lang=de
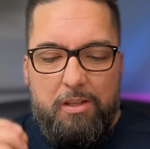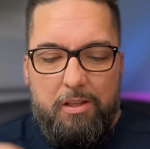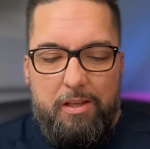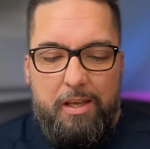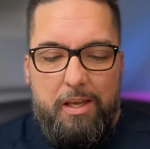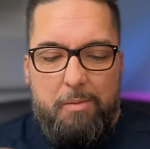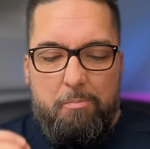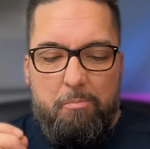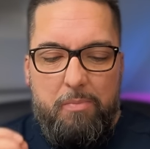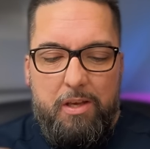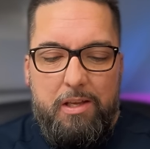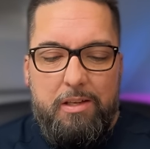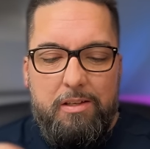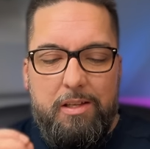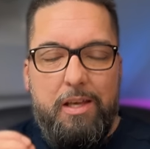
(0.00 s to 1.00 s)
leben
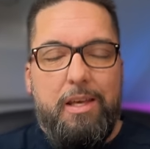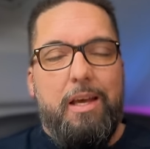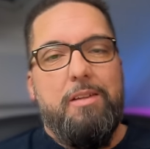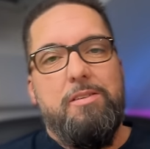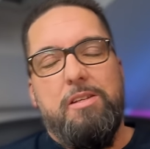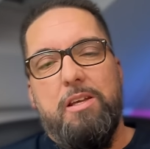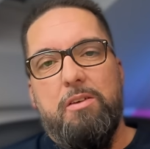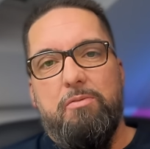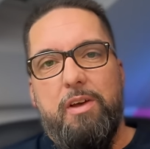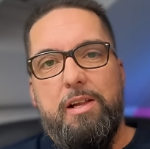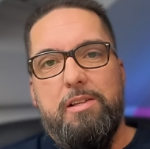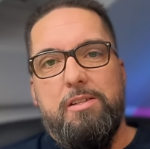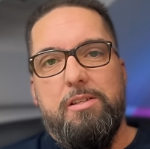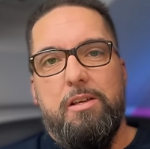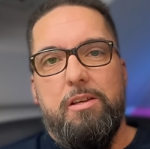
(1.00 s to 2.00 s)
in der jetzigen
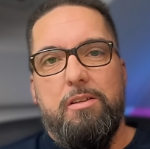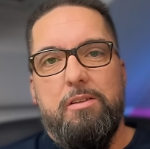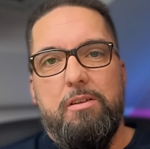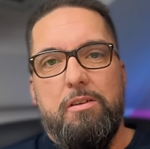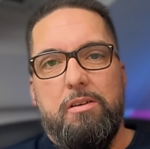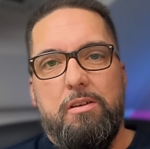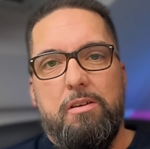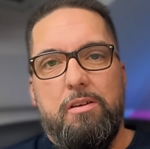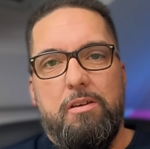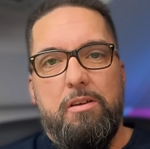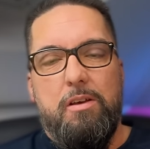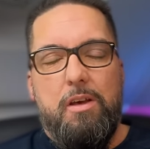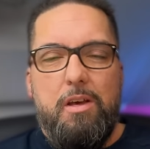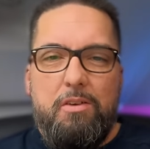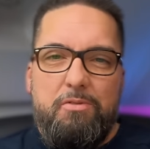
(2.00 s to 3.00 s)
Weltzeit.
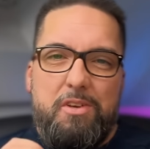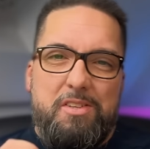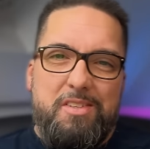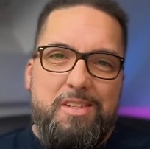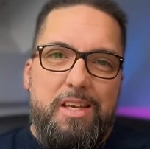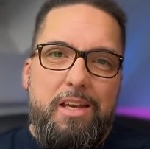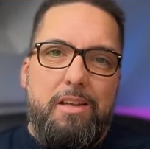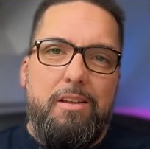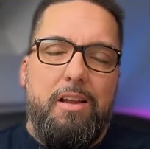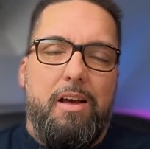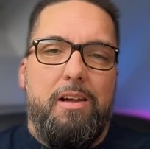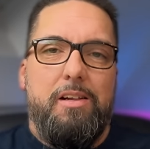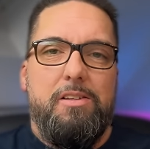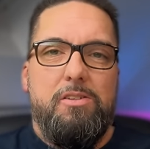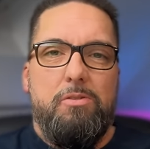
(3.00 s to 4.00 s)
Wir sehen
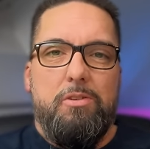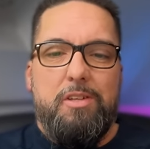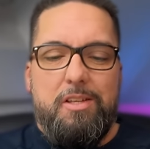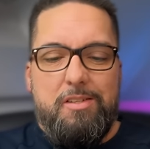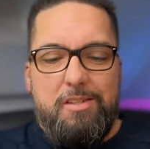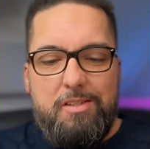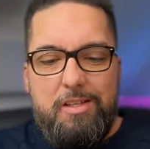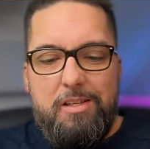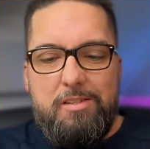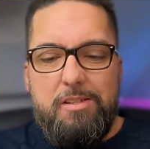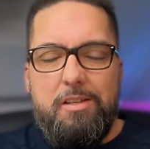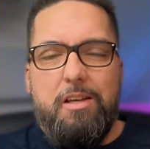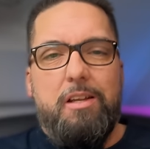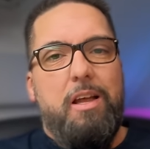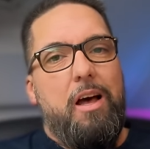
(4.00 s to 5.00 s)
also, dass
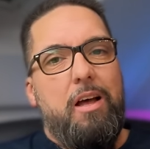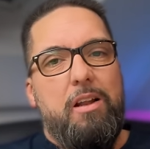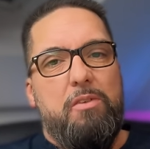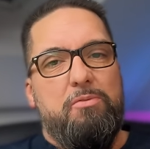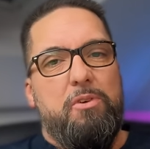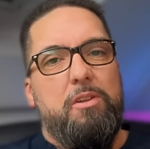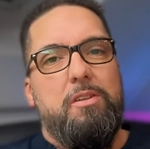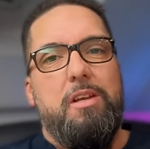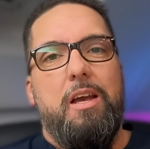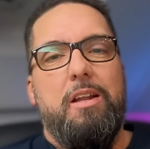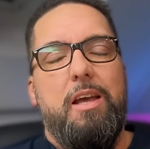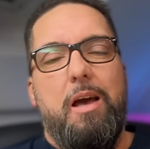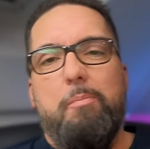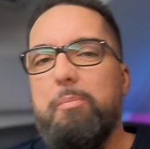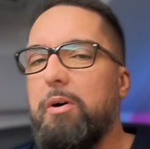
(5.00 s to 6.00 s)
diese Gnade, von der
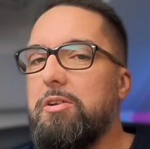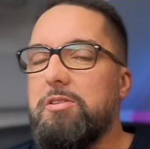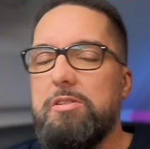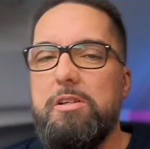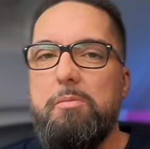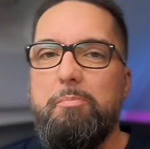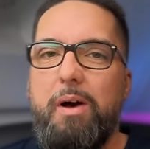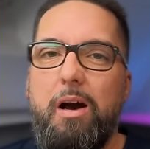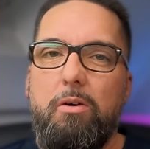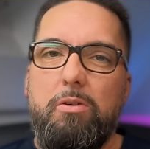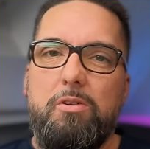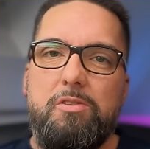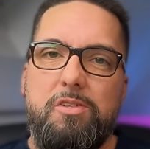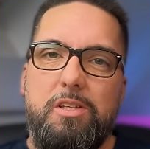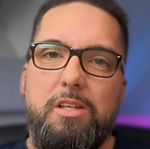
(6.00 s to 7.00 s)
der Apostel
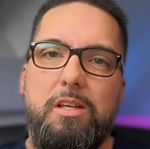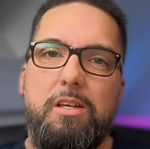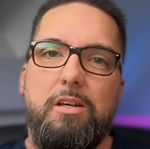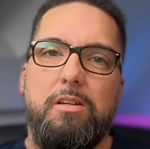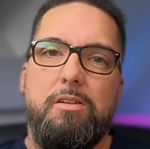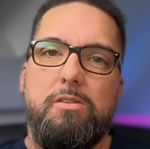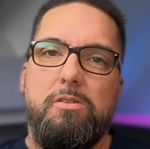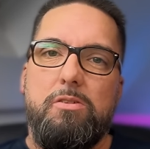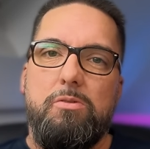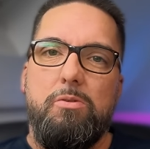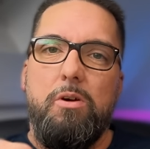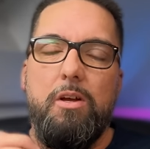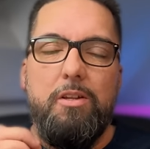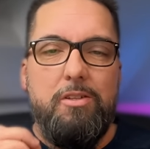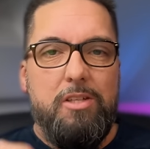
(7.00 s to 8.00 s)
Paulus hier zu
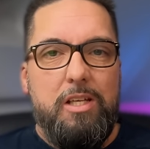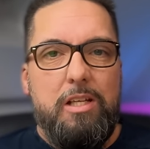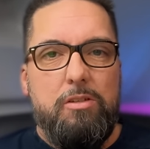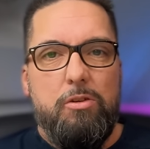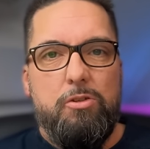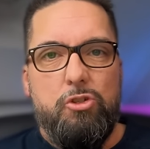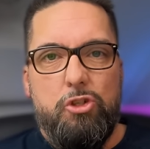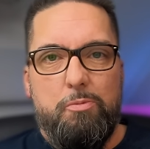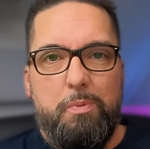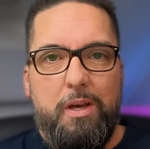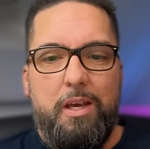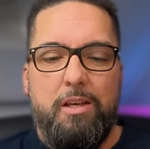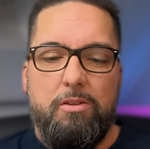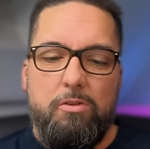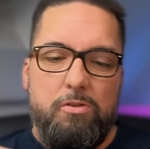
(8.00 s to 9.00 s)
Titus
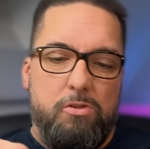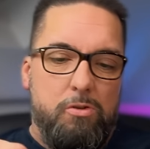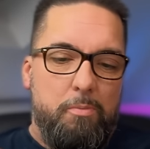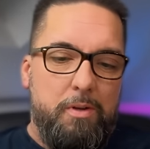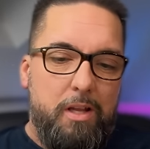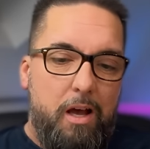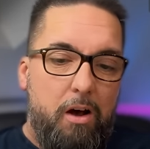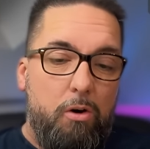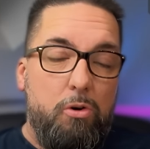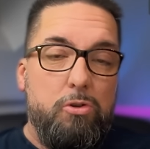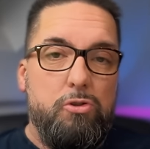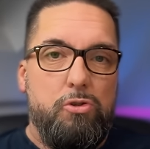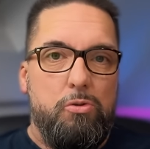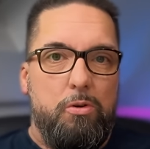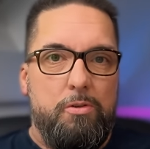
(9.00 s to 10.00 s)
spricht und somit auch
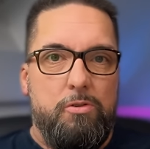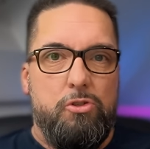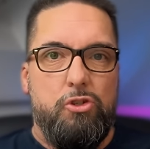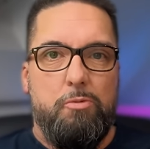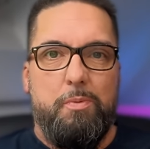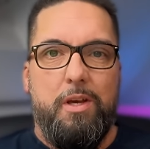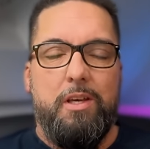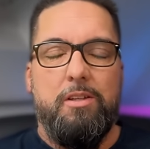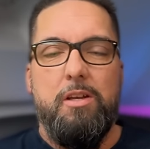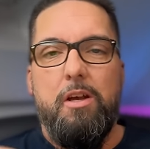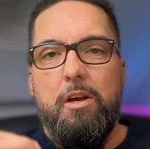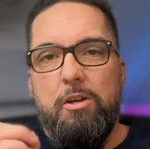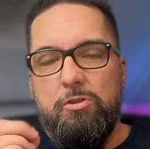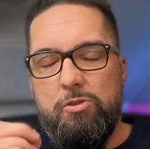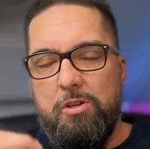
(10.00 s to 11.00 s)
zu uns spricht,
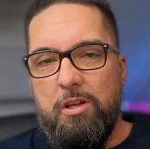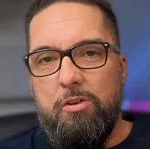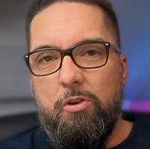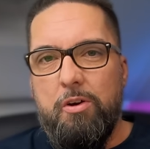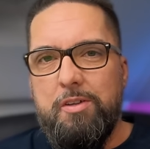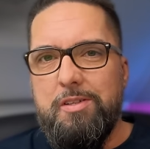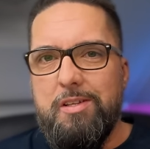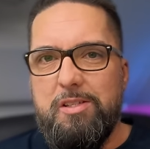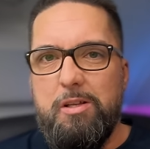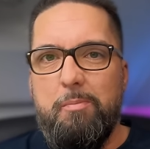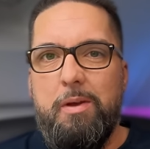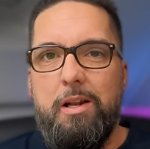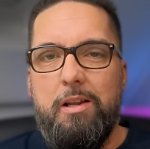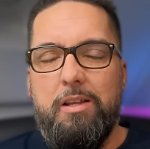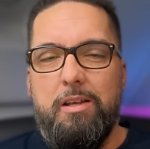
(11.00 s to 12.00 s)
zu der
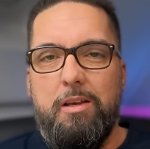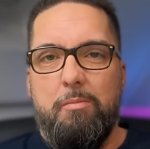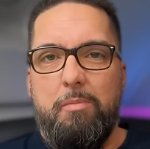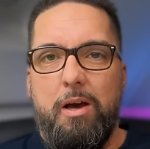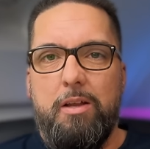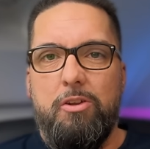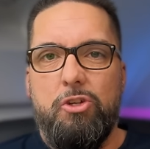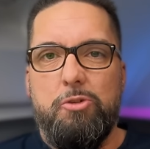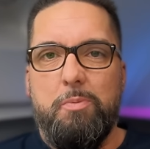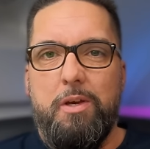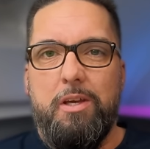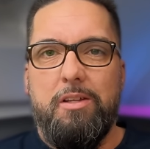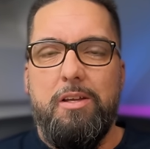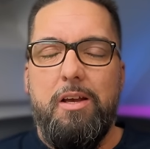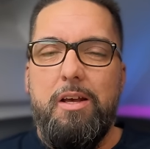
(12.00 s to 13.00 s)
neutestamentlichen Gemeinde spricht,